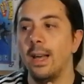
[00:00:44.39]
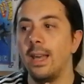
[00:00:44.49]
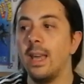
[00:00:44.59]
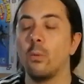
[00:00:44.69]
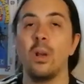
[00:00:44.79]

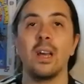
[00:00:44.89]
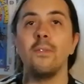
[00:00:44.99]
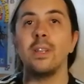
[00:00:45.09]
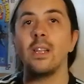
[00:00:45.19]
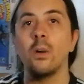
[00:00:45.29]
E quella
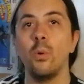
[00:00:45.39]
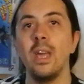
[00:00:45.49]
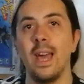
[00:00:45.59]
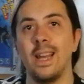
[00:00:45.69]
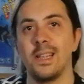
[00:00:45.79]
che vedete
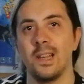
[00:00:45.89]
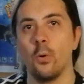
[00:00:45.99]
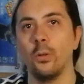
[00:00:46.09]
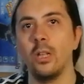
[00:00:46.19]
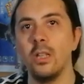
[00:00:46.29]
qui è la
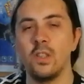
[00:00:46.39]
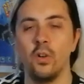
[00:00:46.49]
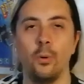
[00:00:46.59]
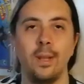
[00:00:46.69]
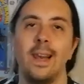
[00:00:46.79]
seconda
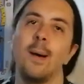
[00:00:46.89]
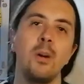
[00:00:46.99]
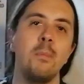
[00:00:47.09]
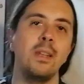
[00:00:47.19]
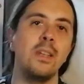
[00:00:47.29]
edizione. La
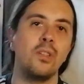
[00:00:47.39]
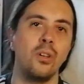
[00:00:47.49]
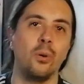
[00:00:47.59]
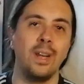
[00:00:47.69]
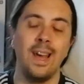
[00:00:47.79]
prima
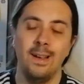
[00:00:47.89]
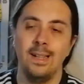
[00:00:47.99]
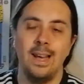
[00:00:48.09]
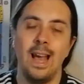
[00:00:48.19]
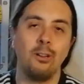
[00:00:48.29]
edizione
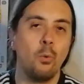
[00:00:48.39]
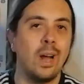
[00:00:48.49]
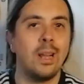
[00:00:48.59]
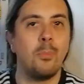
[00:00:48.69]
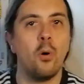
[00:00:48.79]
è
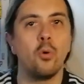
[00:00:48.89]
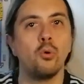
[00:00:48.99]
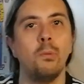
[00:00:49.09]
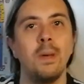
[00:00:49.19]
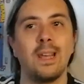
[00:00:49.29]
durata poco
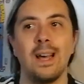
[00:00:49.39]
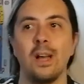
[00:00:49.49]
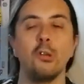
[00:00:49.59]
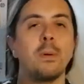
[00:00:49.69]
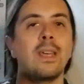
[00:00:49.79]
sul
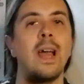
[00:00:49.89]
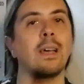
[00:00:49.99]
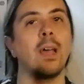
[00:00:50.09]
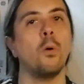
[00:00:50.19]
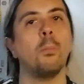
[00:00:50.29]
mercato perché
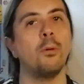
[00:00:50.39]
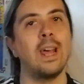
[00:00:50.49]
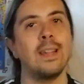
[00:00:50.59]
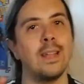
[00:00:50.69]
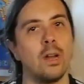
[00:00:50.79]
anche i
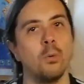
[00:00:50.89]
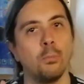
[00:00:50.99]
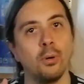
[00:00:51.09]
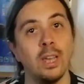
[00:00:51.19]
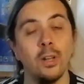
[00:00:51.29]
componenti erano un
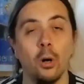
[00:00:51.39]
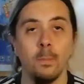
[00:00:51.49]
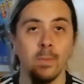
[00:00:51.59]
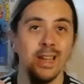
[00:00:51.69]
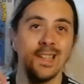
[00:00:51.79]

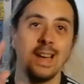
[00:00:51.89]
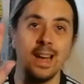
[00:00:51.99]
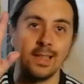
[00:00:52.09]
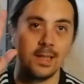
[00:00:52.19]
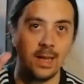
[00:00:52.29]
pochino
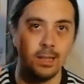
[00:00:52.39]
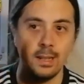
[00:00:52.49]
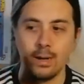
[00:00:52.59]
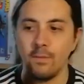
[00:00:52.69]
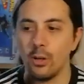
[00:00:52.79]

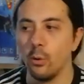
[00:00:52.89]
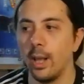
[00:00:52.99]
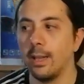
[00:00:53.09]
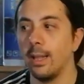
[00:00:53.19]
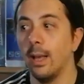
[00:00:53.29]
scarsetti, tra
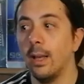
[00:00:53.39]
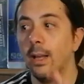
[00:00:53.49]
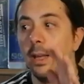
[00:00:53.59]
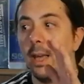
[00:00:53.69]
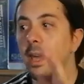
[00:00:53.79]
virgolette
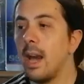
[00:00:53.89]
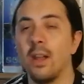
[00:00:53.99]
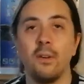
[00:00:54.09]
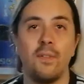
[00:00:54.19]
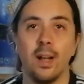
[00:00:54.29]
e
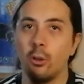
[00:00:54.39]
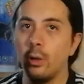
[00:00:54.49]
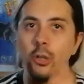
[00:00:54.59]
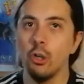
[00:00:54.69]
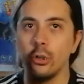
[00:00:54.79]
hanno fatto
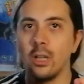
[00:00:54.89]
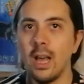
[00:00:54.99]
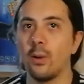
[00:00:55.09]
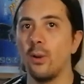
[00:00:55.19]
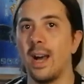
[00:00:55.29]
nel giro di
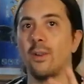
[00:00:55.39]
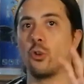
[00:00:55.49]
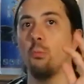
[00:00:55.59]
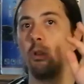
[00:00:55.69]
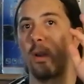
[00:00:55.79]
neanche un anno
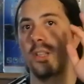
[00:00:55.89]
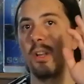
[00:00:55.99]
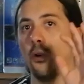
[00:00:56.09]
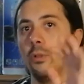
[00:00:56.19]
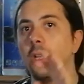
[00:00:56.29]
subito la
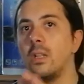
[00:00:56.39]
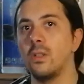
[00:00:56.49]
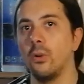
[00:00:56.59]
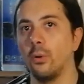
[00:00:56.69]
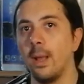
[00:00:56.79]
seconda
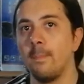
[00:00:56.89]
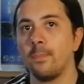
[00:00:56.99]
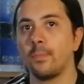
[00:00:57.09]
edizione